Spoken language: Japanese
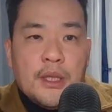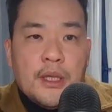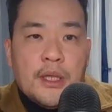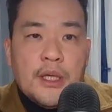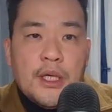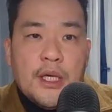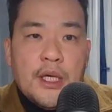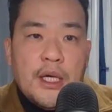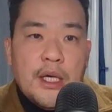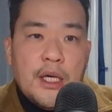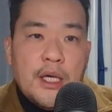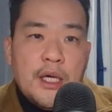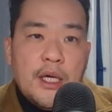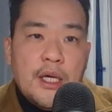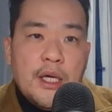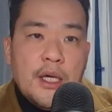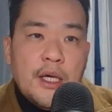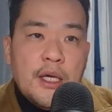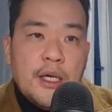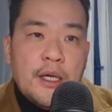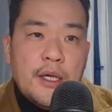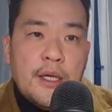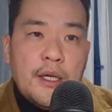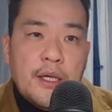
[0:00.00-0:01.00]
えー、
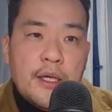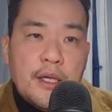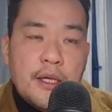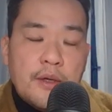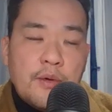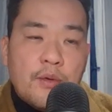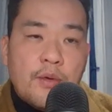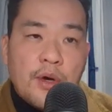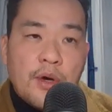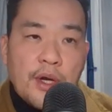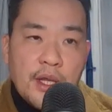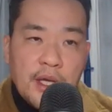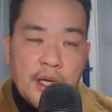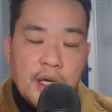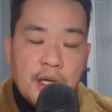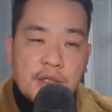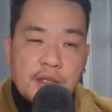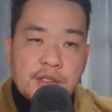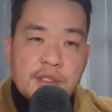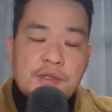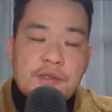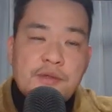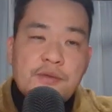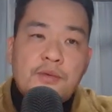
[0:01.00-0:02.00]
これ
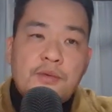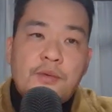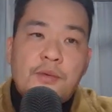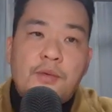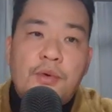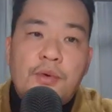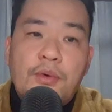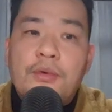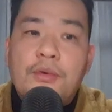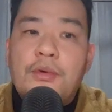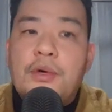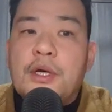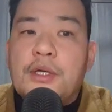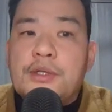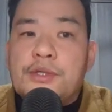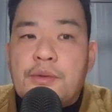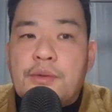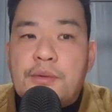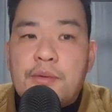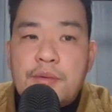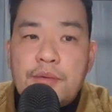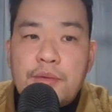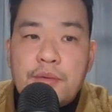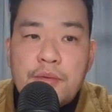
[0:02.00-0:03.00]
ね、すごい、この箇
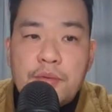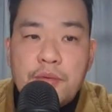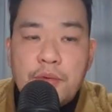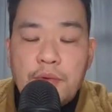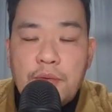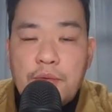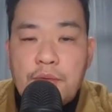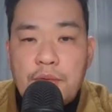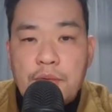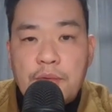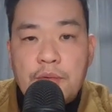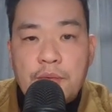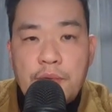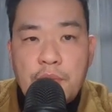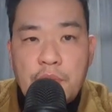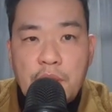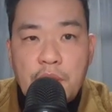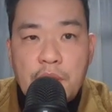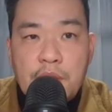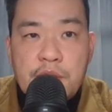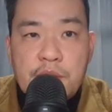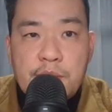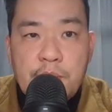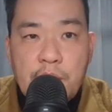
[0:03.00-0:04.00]
所本当にこの本
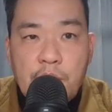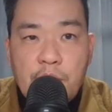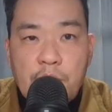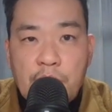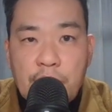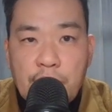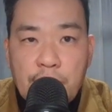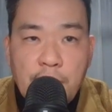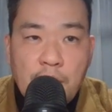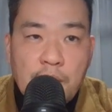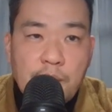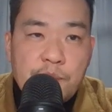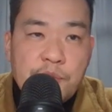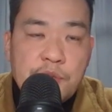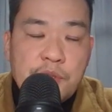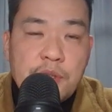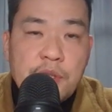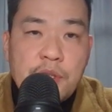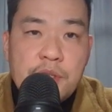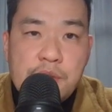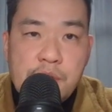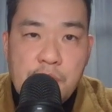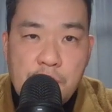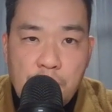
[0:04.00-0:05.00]
で一番良かったかもしれ
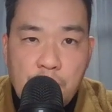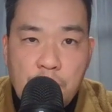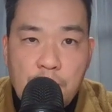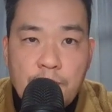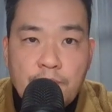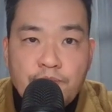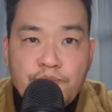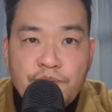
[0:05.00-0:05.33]
ないですけど、